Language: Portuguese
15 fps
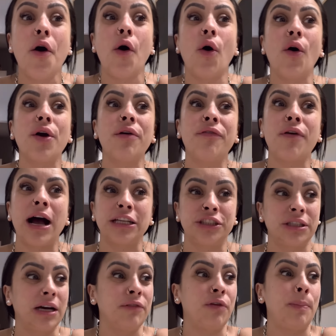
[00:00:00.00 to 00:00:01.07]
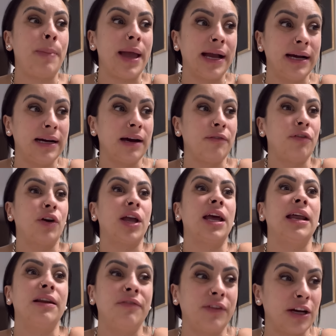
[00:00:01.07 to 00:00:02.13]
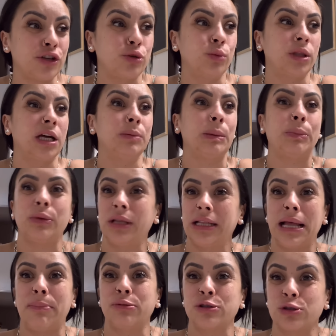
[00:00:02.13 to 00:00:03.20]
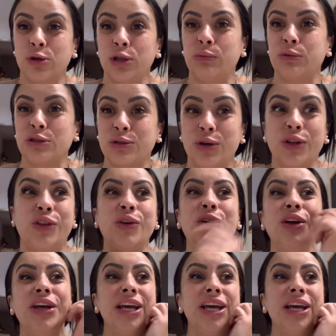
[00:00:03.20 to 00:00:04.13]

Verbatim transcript: ou eu vou achando, vou pegando, vou querendo ficar juntando para poder dar pros outros, pros outros.